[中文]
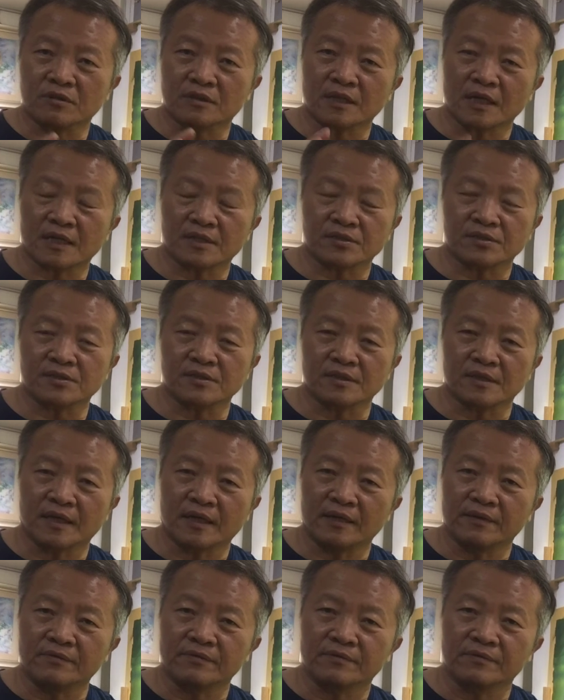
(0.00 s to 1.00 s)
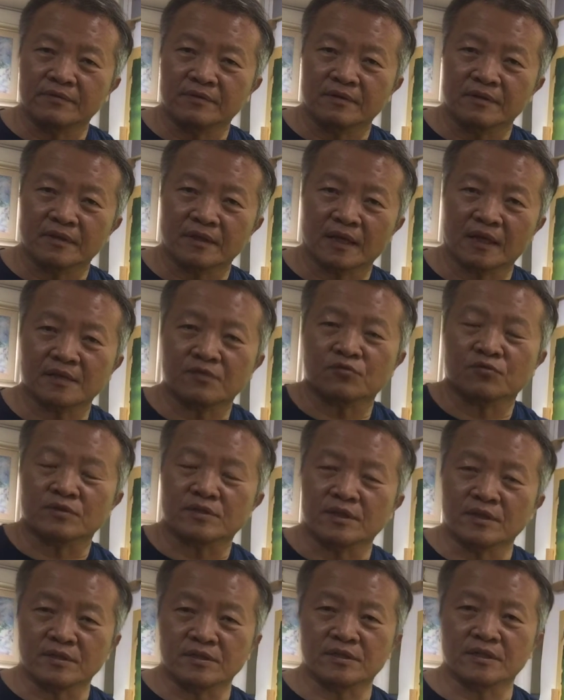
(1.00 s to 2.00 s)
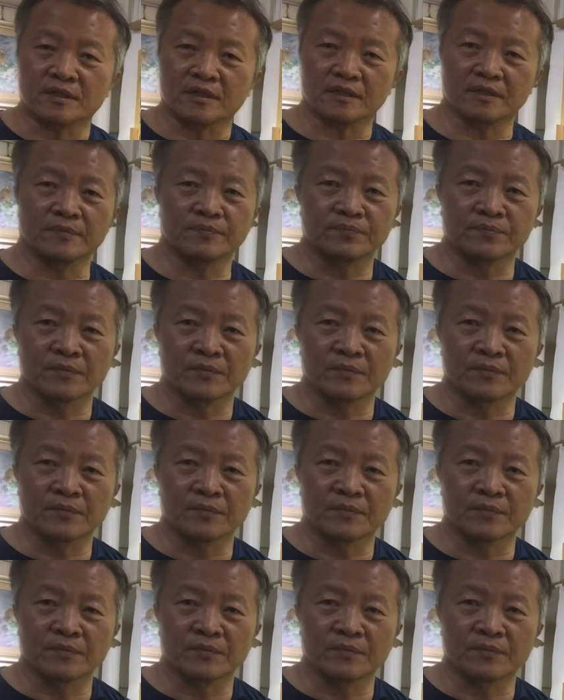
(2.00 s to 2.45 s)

大自然，它所呈现的。